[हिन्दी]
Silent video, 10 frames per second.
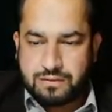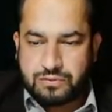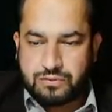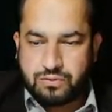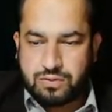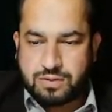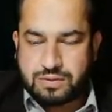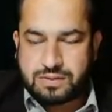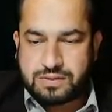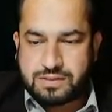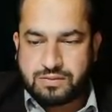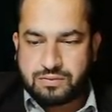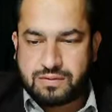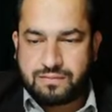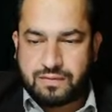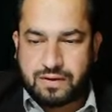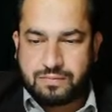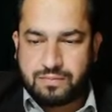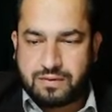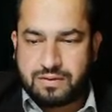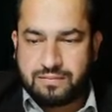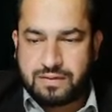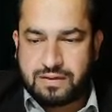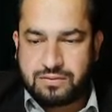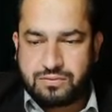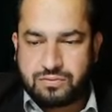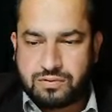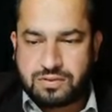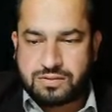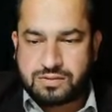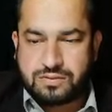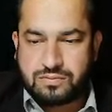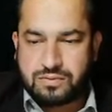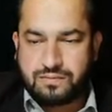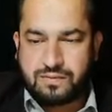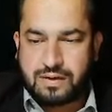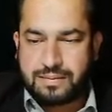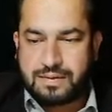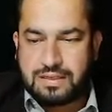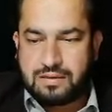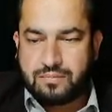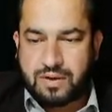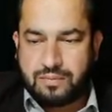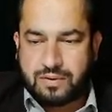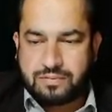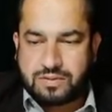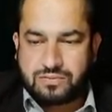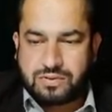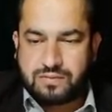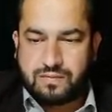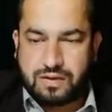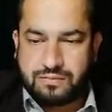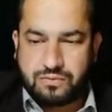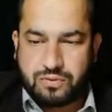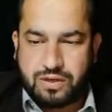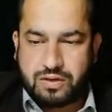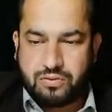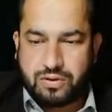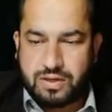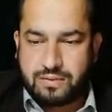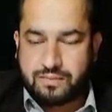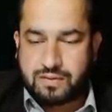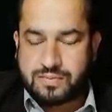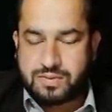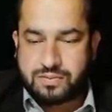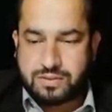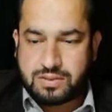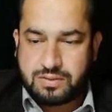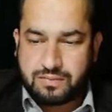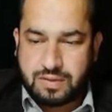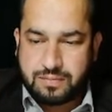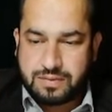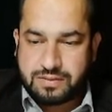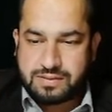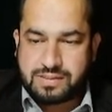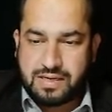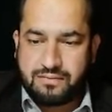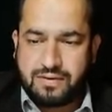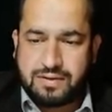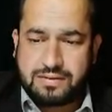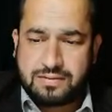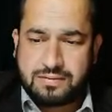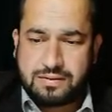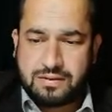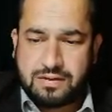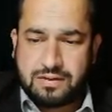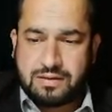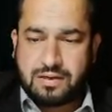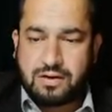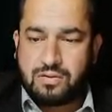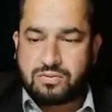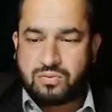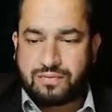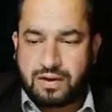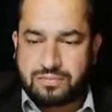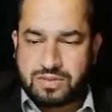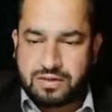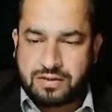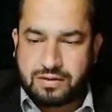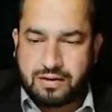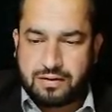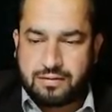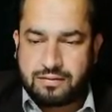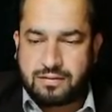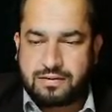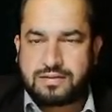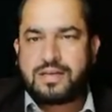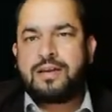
275 multiply 275 5 5 are 25 2 carry हो गया 5 7 are 35 37 और टू फाइव ज़ार 10 13